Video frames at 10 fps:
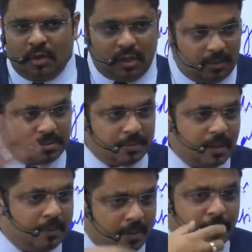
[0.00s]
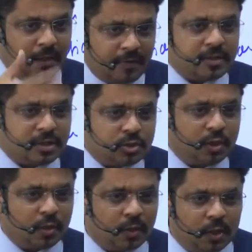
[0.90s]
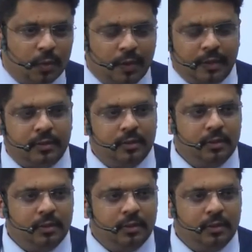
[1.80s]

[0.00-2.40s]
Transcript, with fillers: और हम सभी अपने परिवेश से जुड़े हुए लोग हैं